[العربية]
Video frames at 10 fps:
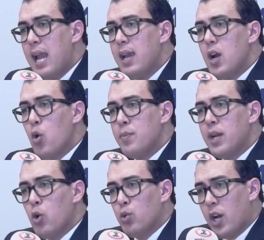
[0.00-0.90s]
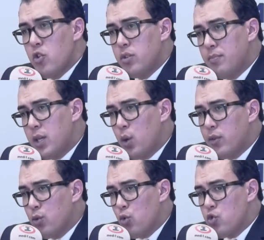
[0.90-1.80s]
هل له من القدره الجسمانيه
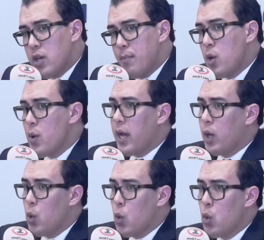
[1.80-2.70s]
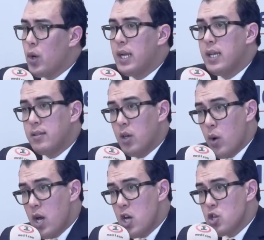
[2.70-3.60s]
والفيزيولوجيه ما يؤهله
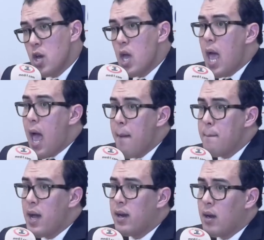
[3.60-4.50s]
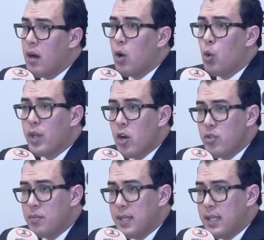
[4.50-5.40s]
للزواج ام ان القدره
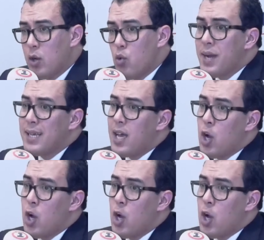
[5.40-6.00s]
الجسمانيه ديالو ما لا